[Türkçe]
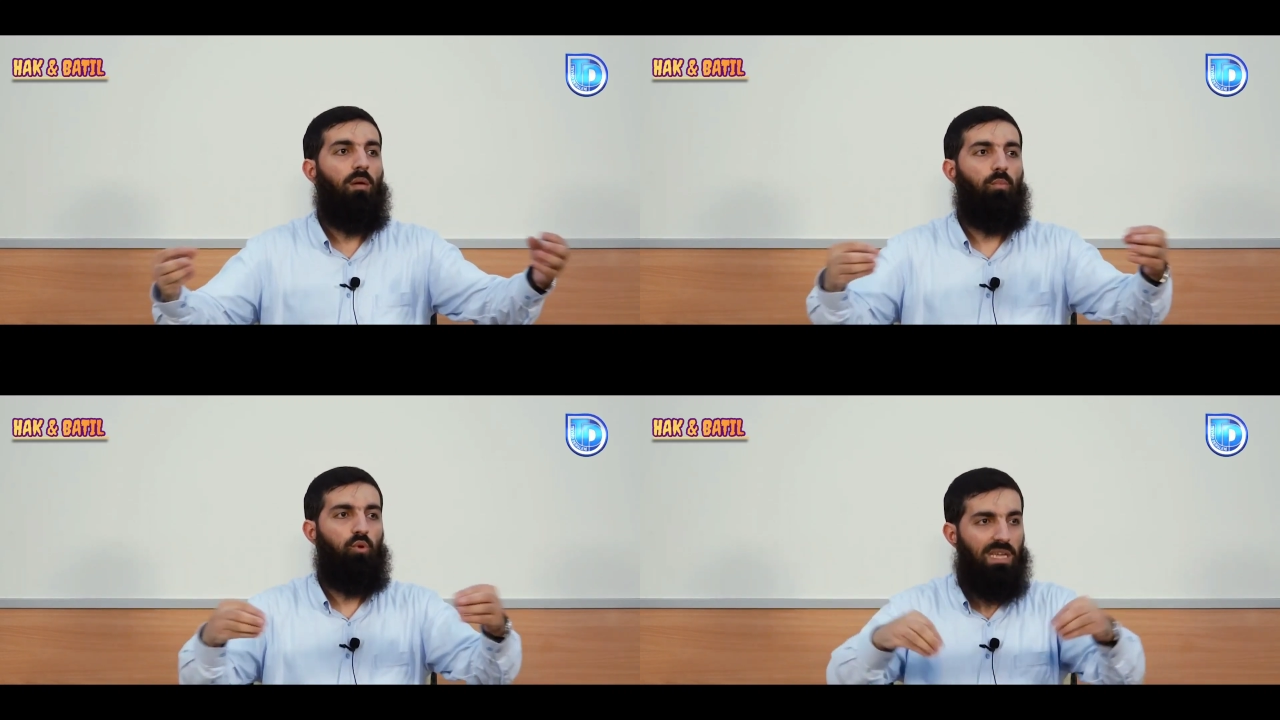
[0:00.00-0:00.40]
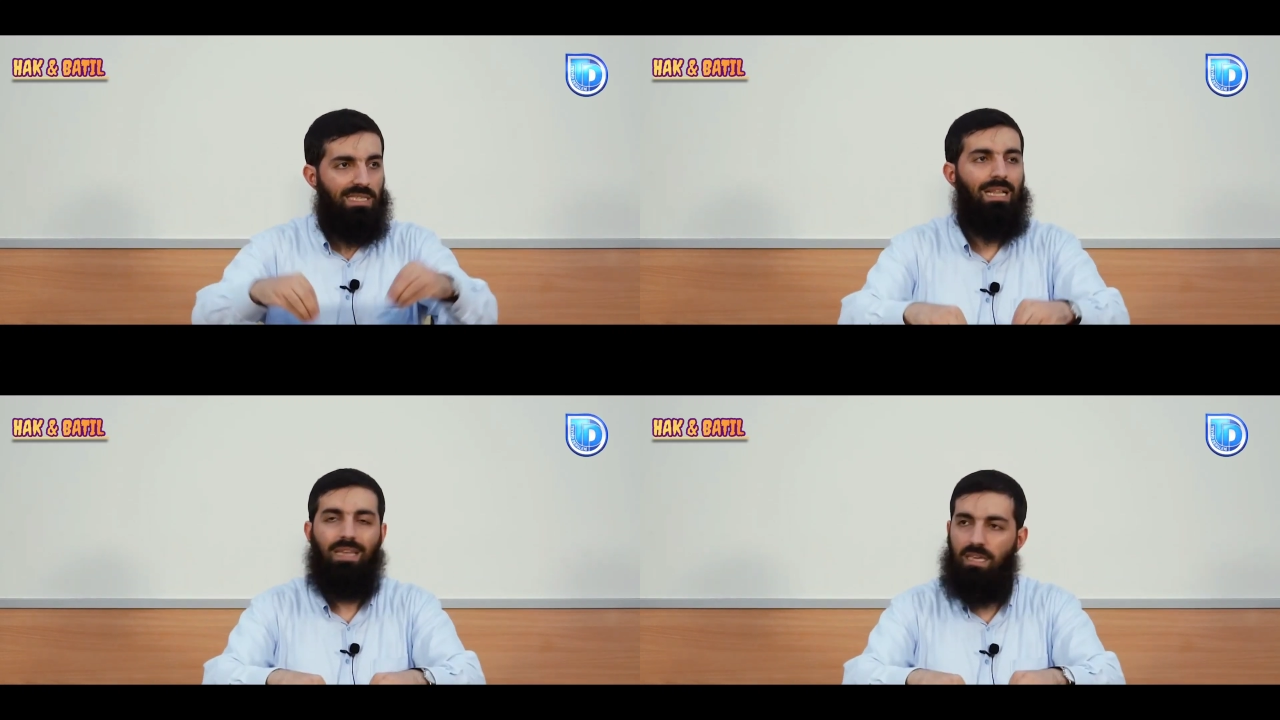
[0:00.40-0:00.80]
Bu
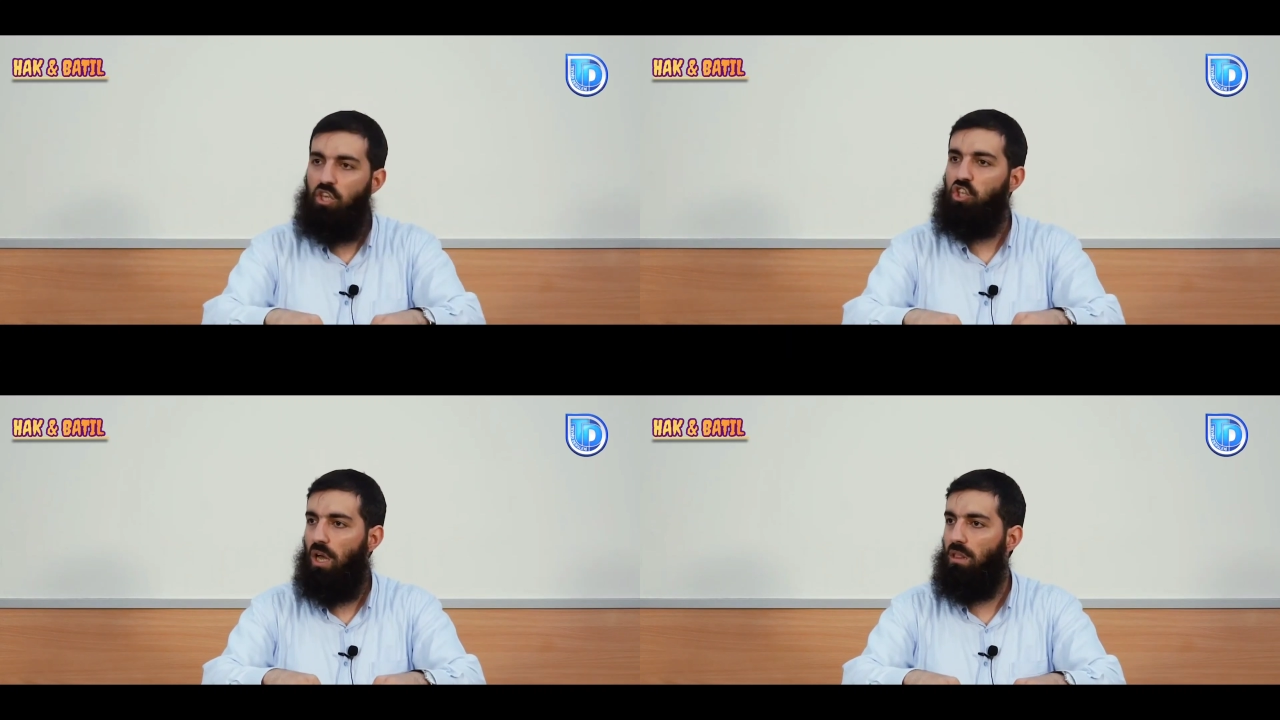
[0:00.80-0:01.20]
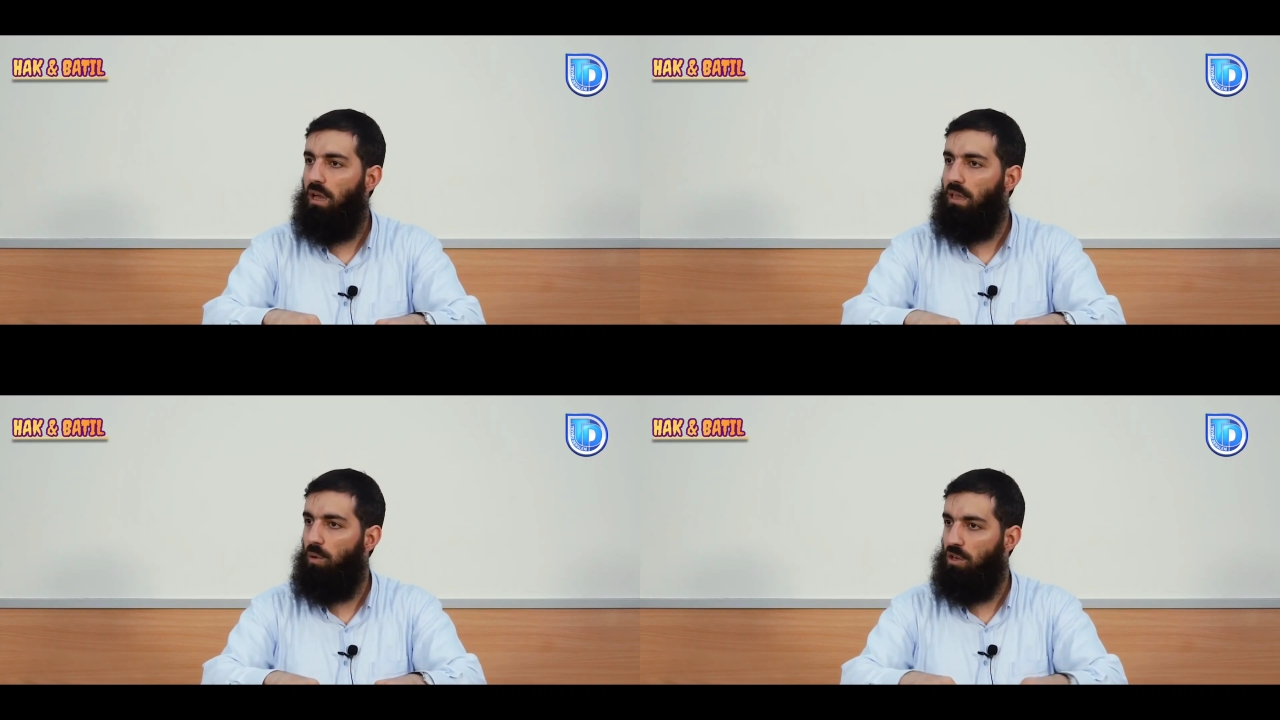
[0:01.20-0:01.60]
nesil de
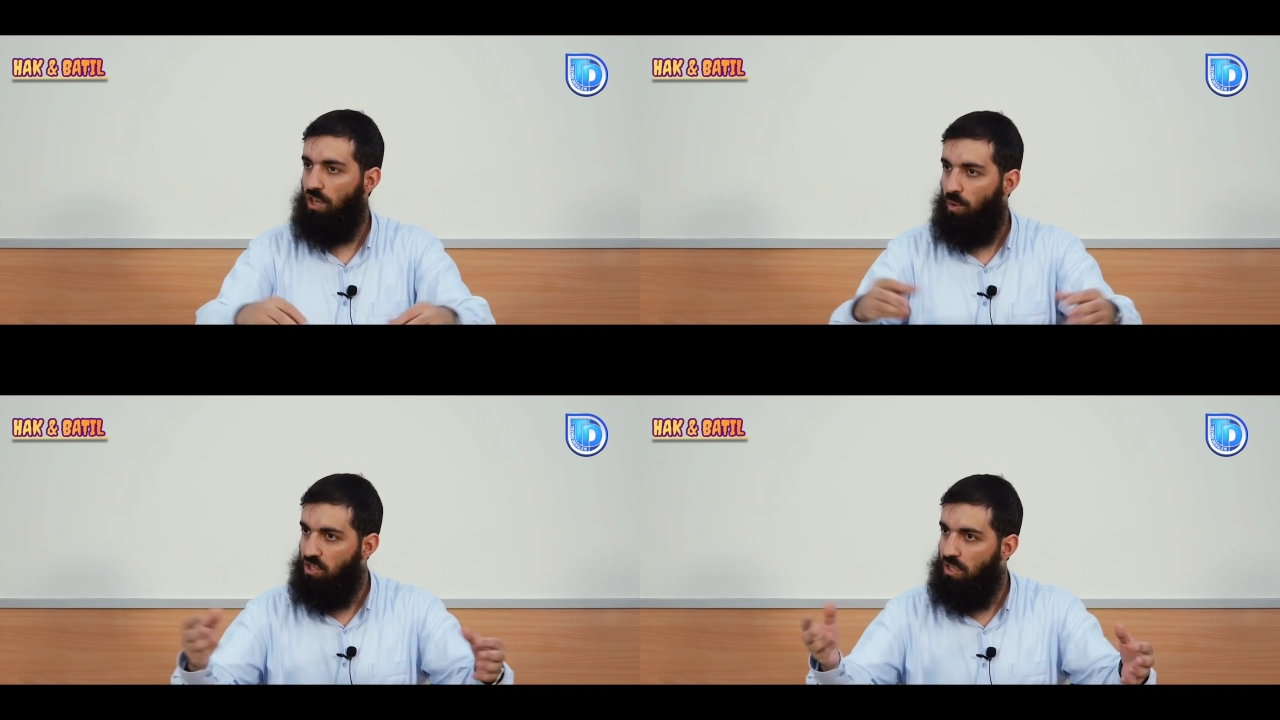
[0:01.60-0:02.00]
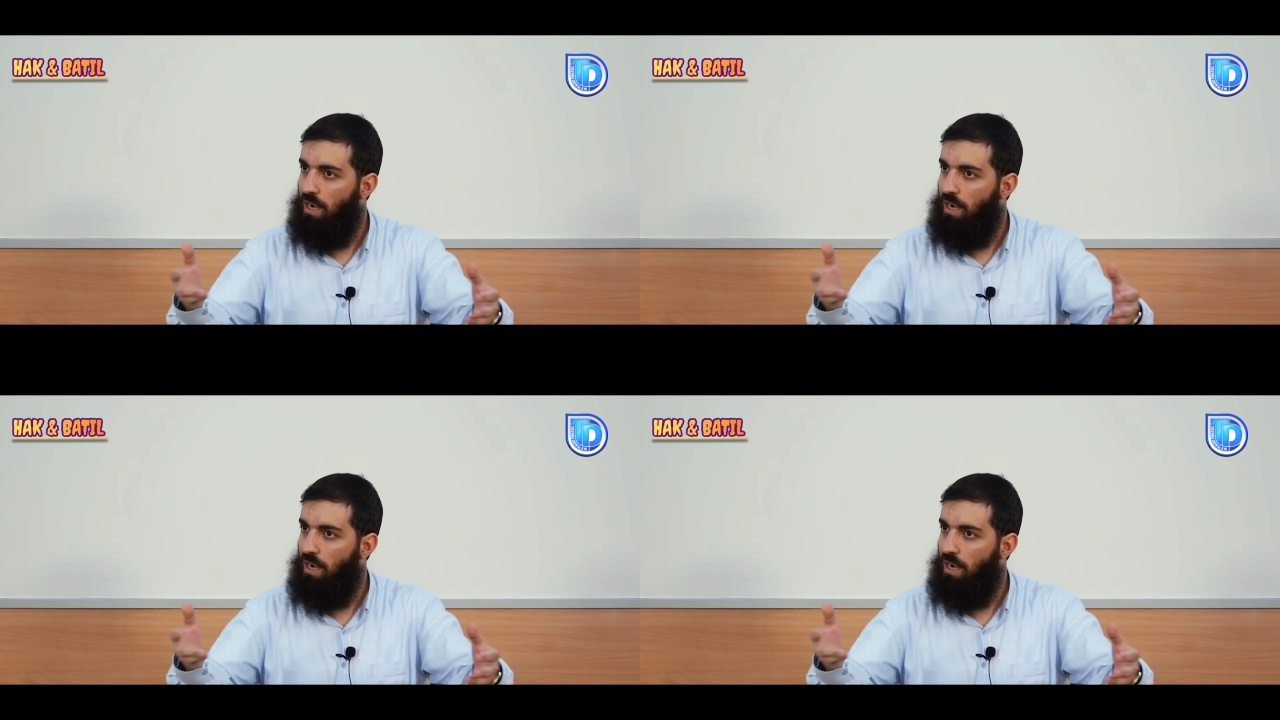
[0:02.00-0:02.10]
inşallah yavaş yavaş